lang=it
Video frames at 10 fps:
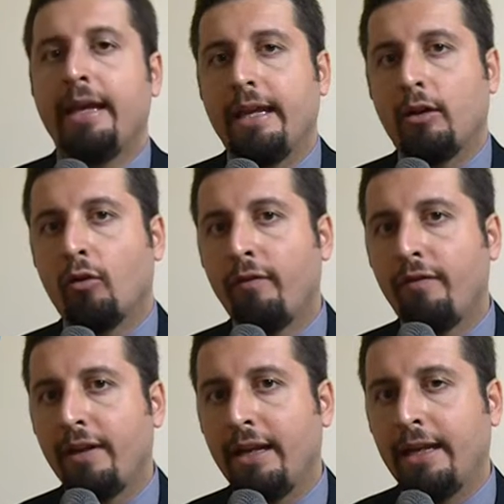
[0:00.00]
i
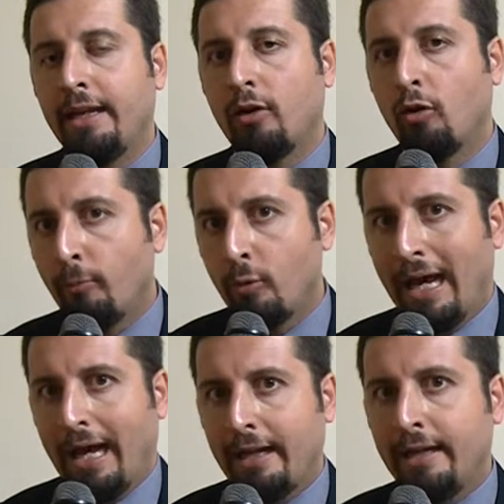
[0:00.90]
confini
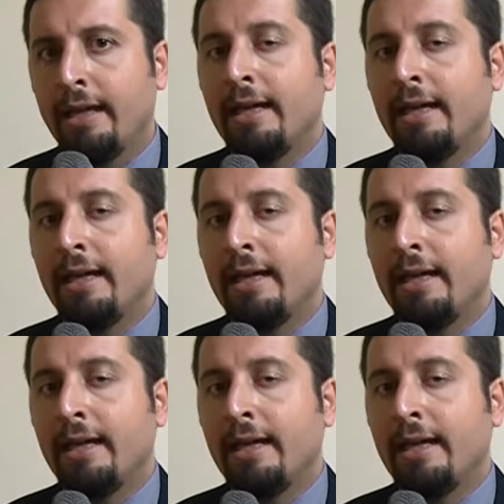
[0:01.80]
comunali.